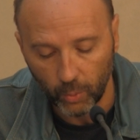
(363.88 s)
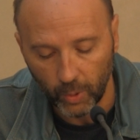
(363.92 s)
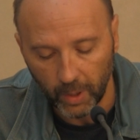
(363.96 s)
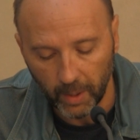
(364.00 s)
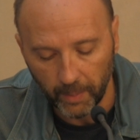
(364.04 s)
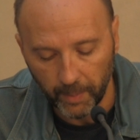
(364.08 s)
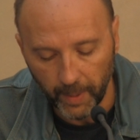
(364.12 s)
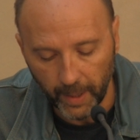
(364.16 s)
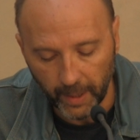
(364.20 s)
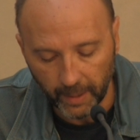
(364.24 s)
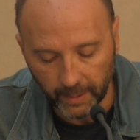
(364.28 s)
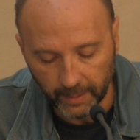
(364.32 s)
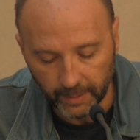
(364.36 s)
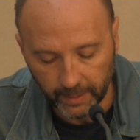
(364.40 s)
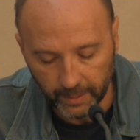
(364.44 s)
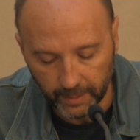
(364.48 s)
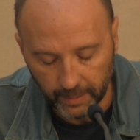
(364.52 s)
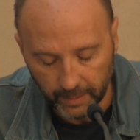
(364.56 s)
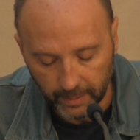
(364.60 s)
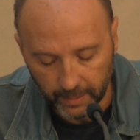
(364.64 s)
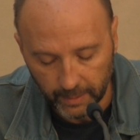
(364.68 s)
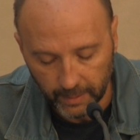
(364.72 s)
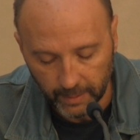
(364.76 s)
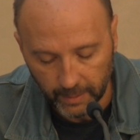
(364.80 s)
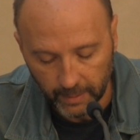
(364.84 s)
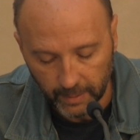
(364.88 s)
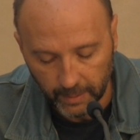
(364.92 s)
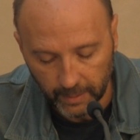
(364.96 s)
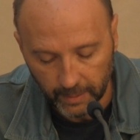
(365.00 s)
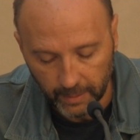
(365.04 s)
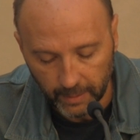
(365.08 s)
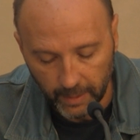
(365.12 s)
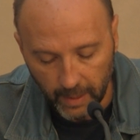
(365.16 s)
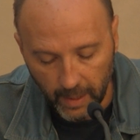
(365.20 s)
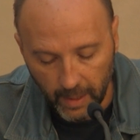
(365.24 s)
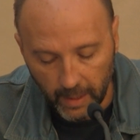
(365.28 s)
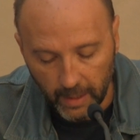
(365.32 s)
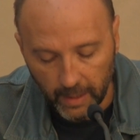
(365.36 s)
da quella parte.
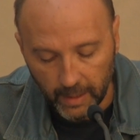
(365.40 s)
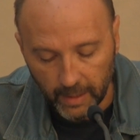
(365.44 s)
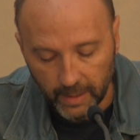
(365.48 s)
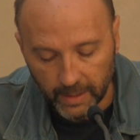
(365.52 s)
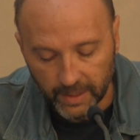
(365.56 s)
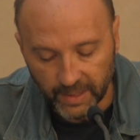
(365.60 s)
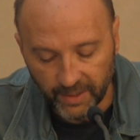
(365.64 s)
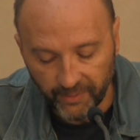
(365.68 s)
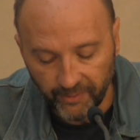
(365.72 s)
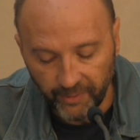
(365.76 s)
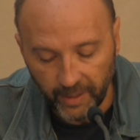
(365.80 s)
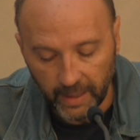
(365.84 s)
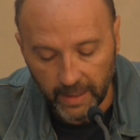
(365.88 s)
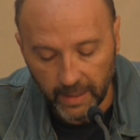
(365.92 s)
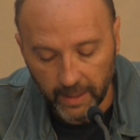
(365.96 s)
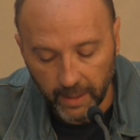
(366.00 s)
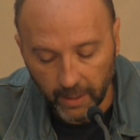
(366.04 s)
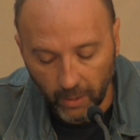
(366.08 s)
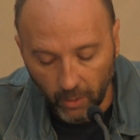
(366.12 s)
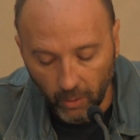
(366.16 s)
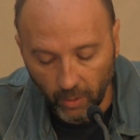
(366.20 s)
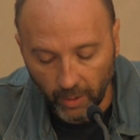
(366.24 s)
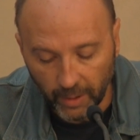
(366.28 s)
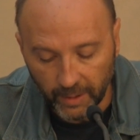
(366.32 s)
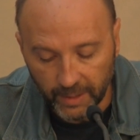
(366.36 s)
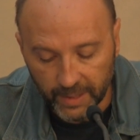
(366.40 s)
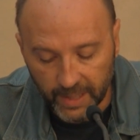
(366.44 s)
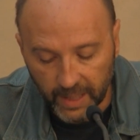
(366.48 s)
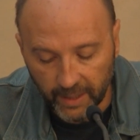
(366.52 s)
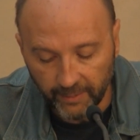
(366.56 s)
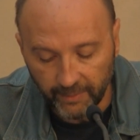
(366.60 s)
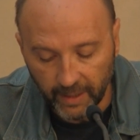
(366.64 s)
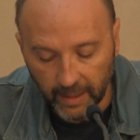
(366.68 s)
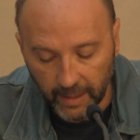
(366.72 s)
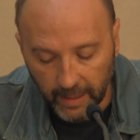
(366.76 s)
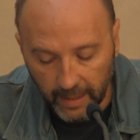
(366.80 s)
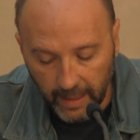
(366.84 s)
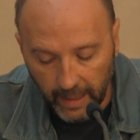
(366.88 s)
Se fai l'errore di
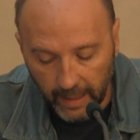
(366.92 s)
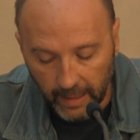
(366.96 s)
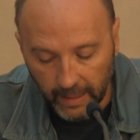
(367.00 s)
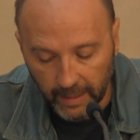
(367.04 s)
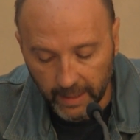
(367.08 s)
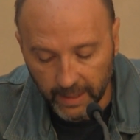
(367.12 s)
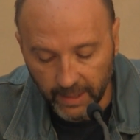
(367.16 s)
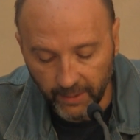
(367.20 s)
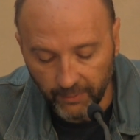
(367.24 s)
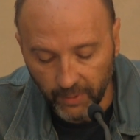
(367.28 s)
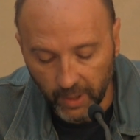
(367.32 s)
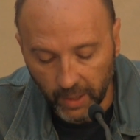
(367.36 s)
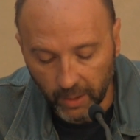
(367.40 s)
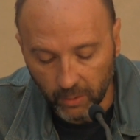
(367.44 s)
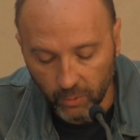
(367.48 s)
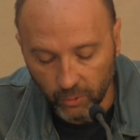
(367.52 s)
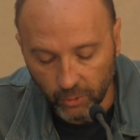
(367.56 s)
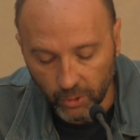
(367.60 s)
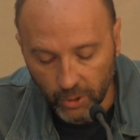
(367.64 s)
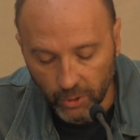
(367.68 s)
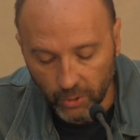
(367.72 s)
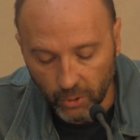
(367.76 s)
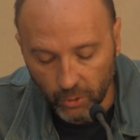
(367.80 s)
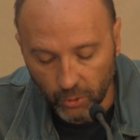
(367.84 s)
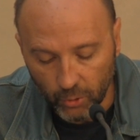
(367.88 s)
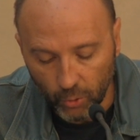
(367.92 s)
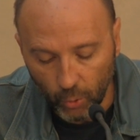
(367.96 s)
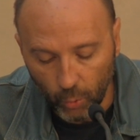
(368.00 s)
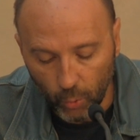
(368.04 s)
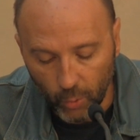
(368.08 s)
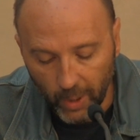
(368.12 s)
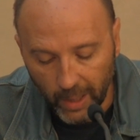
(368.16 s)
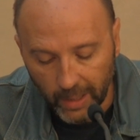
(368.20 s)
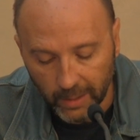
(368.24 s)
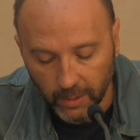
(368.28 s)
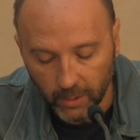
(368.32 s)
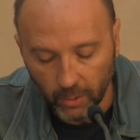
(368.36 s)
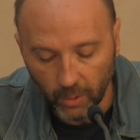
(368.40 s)
scavalcarla ti viene concesso solo
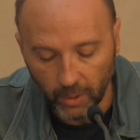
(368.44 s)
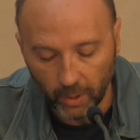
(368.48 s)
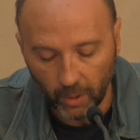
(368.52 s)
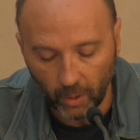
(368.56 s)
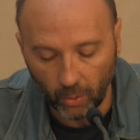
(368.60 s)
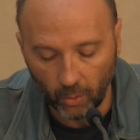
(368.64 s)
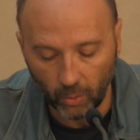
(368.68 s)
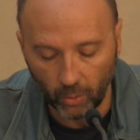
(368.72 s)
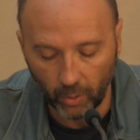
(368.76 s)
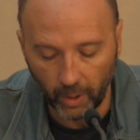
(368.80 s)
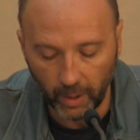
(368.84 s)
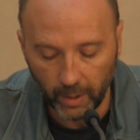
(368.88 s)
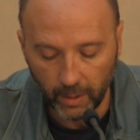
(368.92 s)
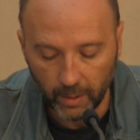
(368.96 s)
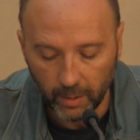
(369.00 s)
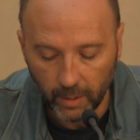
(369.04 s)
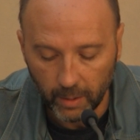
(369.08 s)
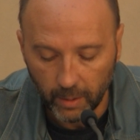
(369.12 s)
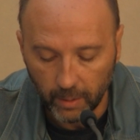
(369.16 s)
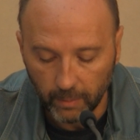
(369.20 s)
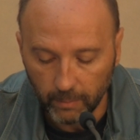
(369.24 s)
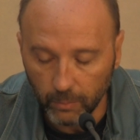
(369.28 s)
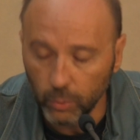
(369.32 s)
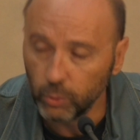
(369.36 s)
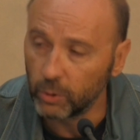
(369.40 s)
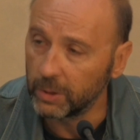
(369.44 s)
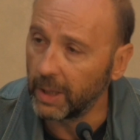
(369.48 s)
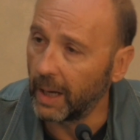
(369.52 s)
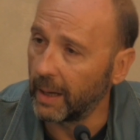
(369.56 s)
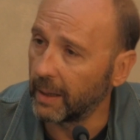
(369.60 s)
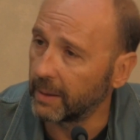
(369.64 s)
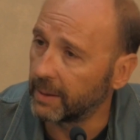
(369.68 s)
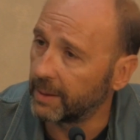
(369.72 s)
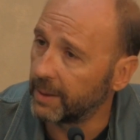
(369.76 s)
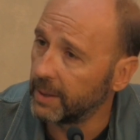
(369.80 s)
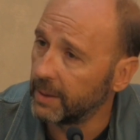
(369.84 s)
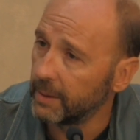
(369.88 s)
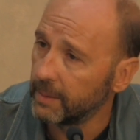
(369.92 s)
un altro errore,
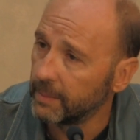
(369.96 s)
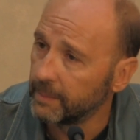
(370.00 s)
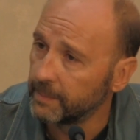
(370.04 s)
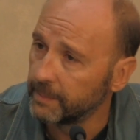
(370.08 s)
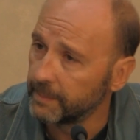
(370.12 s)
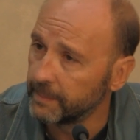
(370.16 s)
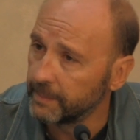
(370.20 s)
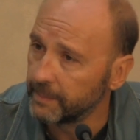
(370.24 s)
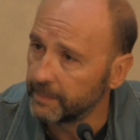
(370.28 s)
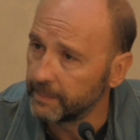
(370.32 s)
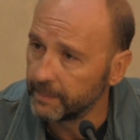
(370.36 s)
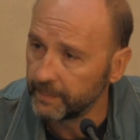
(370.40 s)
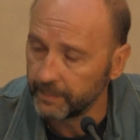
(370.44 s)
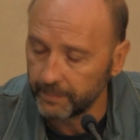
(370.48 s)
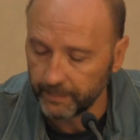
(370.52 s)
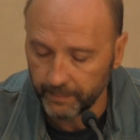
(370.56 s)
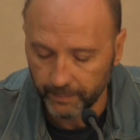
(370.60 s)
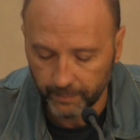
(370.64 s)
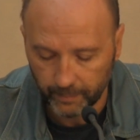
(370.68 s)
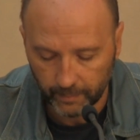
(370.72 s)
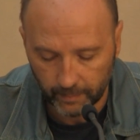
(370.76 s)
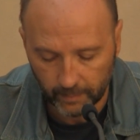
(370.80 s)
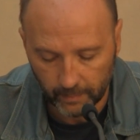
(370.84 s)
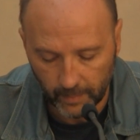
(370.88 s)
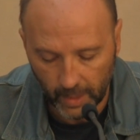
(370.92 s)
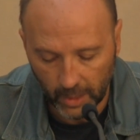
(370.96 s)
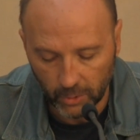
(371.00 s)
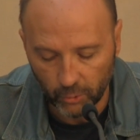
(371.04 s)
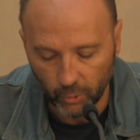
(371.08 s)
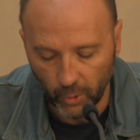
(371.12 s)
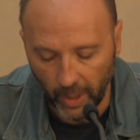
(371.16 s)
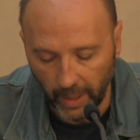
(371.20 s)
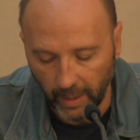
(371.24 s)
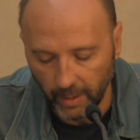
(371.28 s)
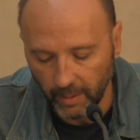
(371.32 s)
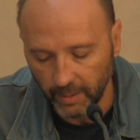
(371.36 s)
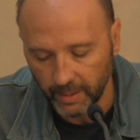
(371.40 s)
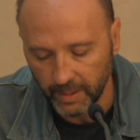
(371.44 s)
buttarti.
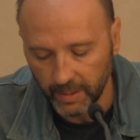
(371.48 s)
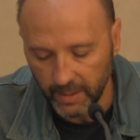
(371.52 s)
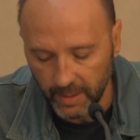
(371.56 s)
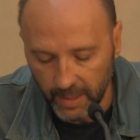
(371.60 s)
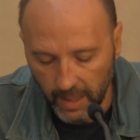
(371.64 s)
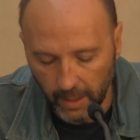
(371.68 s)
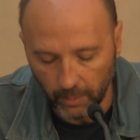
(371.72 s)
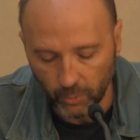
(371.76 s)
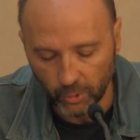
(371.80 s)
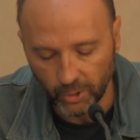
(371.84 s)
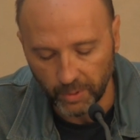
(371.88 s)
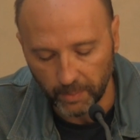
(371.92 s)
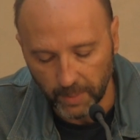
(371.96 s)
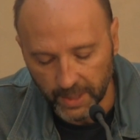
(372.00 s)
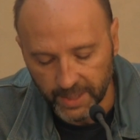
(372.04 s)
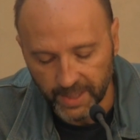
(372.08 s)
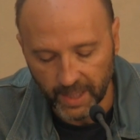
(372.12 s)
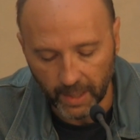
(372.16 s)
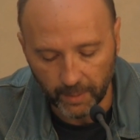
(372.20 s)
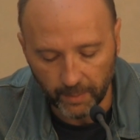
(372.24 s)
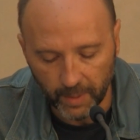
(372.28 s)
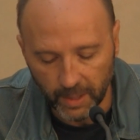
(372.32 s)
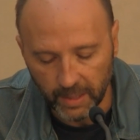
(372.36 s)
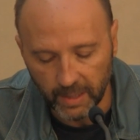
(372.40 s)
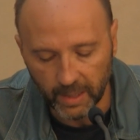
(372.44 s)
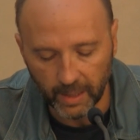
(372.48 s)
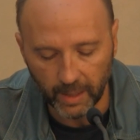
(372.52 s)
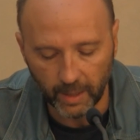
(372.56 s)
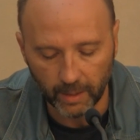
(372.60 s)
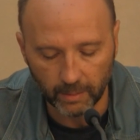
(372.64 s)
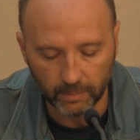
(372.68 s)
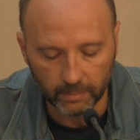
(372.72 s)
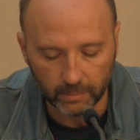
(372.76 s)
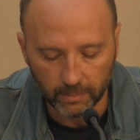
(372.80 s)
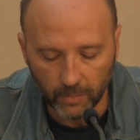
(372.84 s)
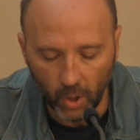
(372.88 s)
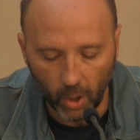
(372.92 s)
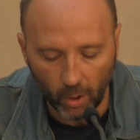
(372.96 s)
Cioè, intendiamoci, basterebbe
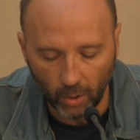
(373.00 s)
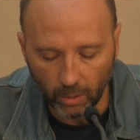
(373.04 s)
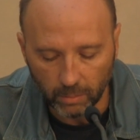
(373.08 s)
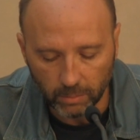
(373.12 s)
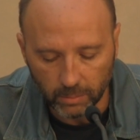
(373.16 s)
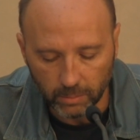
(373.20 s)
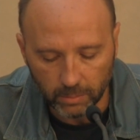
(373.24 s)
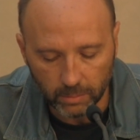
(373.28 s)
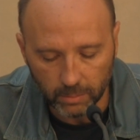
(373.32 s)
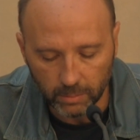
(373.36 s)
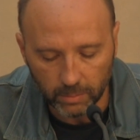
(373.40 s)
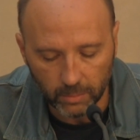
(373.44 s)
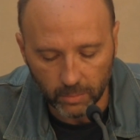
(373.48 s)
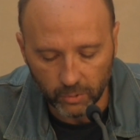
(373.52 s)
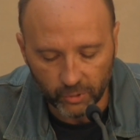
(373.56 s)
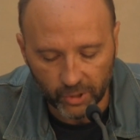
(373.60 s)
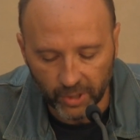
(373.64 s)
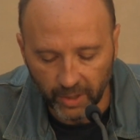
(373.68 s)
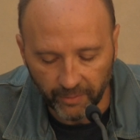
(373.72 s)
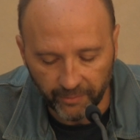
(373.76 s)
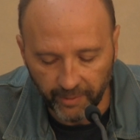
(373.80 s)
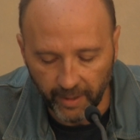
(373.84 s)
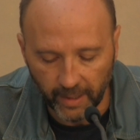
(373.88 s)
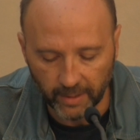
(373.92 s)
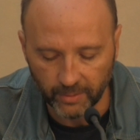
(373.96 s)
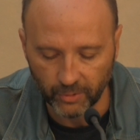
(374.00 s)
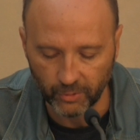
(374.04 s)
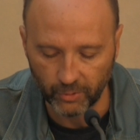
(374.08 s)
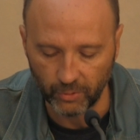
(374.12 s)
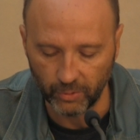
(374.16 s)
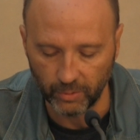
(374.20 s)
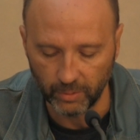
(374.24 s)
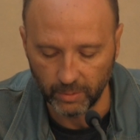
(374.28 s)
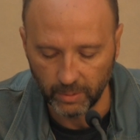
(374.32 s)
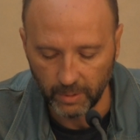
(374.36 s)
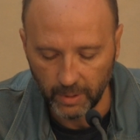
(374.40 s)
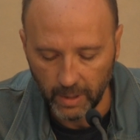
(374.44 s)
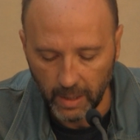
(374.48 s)
dire no, non ce la
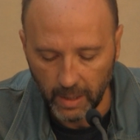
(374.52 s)
faccio.